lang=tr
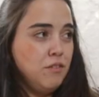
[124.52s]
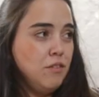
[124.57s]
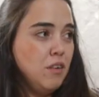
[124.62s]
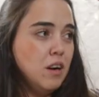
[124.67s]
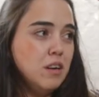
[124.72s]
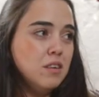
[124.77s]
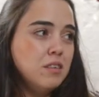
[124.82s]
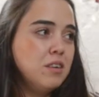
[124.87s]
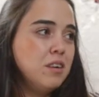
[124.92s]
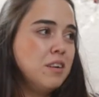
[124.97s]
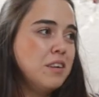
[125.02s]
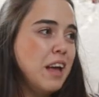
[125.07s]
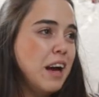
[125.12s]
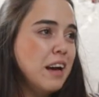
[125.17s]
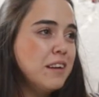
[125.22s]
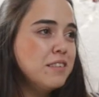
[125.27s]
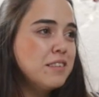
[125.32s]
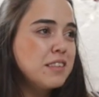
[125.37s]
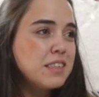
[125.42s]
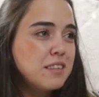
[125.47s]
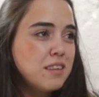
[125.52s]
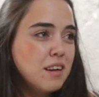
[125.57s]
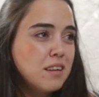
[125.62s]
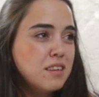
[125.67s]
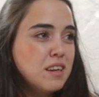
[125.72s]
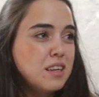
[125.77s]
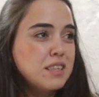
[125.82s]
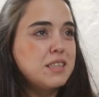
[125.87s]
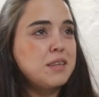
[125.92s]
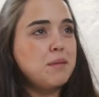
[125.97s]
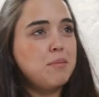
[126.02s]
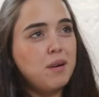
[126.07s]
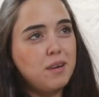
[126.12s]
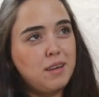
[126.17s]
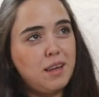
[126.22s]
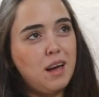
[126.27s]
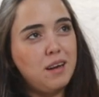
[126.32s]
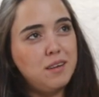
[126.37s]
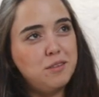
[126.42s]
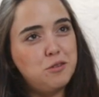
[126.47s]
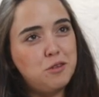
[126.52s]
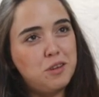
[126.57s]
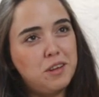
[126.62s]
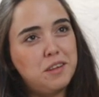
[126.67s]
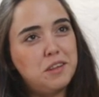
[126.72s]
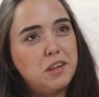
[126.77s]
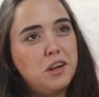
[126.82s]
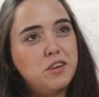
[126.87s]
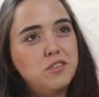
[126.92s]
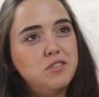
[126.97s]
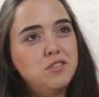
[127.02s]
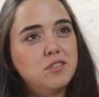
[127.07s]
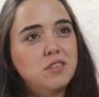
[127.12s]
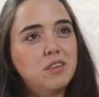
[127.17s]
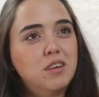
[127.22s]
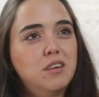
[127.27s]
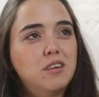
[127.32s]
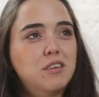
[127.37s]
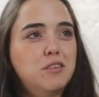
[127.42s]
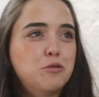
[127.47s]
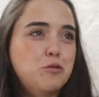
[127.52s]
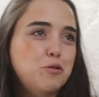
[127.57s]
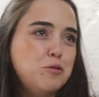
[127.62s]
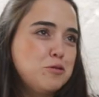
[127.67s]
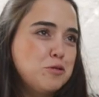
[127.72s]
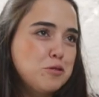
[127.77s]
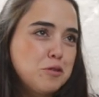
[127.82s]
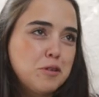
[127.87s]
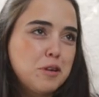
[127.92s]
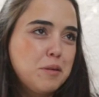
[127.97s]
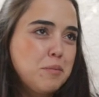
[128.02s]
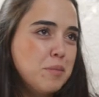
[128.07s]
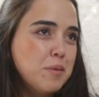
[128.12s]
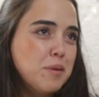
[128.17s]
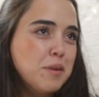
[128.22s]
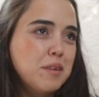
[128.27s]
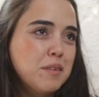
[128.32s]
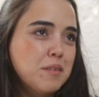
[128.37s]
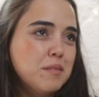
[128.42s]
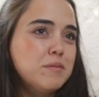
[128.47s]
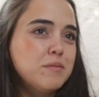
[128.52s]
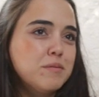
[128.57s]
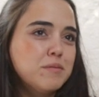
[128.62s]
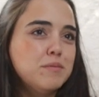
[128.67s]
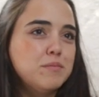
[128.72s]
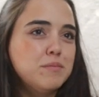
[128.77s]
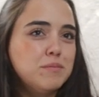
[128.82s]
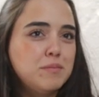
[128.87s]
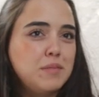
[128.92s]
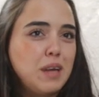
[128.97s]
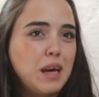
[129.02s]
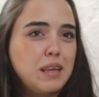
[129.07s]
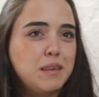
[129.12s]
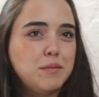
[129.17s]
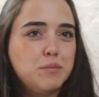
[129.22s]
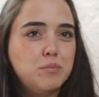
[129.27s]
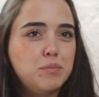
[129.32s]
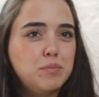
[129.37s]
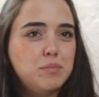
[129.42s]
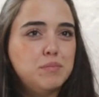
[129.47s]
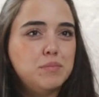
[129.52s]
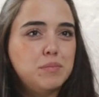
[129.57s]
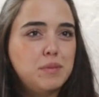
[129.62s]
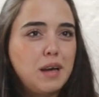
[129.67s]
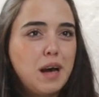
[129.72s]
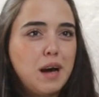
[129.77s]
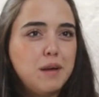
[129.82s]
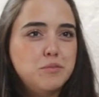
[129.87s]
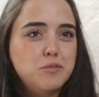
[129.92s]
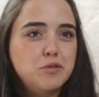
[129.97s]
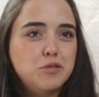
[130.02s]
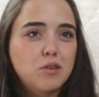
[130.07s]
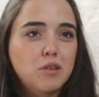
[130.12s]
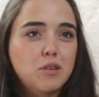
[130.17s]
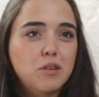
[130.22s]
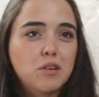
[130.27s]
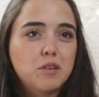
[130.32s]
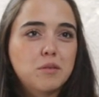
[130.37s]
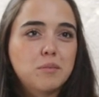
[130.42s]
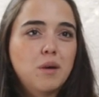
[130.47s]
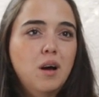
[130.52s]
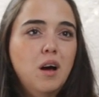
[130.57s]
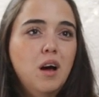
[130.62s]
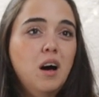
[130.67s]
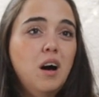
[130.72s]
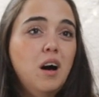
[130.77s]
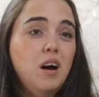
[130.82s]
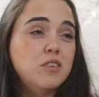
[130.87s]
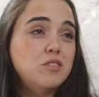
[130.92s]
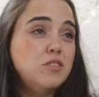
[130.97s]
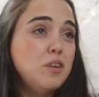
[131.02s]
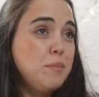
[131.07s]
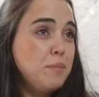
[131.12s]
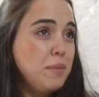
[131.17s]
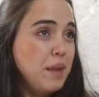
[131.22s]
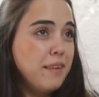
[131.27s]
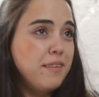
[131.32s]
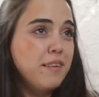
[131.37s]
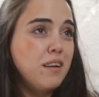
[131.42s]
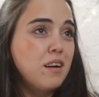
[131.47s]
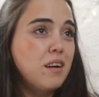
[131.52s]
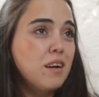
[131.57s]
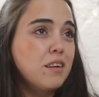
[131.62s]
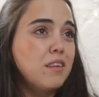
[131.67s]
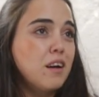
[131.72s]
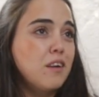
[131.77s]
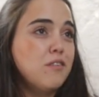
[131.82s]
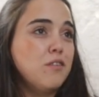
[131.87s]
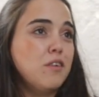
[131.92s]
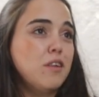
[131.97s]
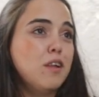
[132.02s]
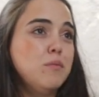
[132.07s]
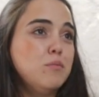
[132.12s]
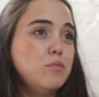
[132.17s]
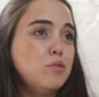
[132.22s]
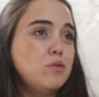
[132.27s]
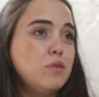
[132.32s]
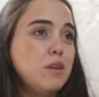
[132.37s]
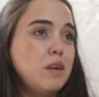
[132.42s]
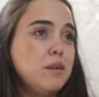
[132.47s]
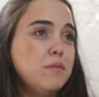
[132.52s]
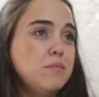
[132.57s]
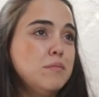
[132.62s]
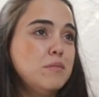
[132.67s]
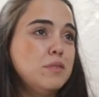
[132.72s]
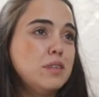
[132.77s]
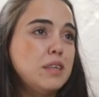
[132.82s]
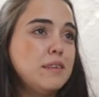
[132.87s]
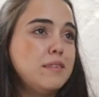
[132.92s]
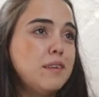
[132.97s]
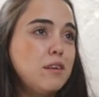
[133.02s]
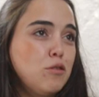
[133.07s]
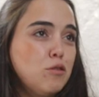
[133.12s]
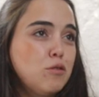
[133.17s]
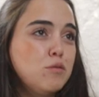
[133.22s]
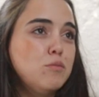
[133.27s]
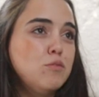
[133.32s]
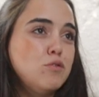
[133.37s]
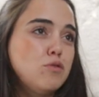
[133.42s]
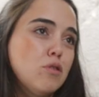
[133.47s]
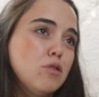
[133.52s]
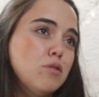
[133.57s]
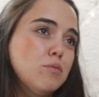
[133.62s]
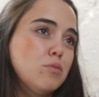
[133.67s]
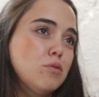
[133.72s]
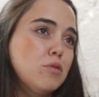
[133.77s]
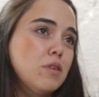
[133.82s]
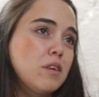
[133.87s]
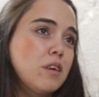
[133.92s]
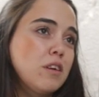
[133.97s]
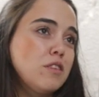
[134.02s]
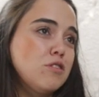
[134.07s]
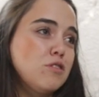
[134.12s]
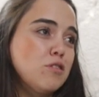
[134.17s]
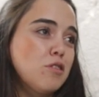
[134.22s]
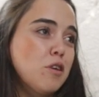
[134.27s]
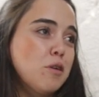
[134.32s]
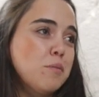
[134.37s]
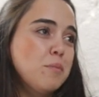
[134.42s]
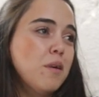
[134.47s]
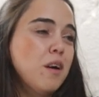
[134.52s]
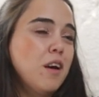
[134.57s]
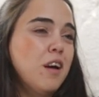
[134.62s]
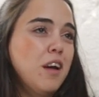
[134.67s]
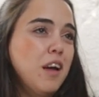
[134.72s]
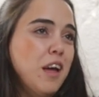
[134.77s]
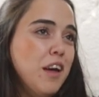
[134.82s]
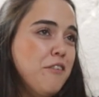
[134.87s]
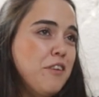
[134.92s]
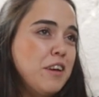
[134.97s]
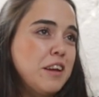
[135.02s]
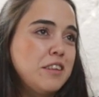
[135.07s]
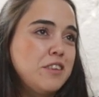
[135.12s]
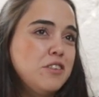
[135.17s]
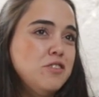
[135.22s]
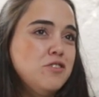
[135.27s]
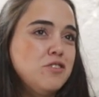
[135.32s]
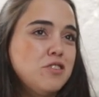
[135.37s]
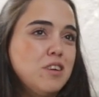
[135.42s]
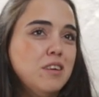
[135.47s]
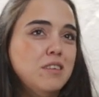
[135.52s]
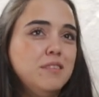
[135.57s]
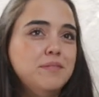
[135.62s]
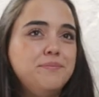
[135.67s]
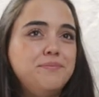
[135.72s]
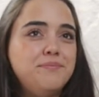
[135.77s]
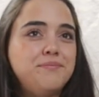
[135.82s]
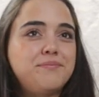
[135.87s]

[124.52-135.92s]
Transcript: Var yani standart sabah gel dükkanı aç. 9-10 gibi yani gelmiş oluyorum. Akşam 7'ye kadar falan buradayım. Zaten günümün çoğunu burada geçiriyorum. Eve gidince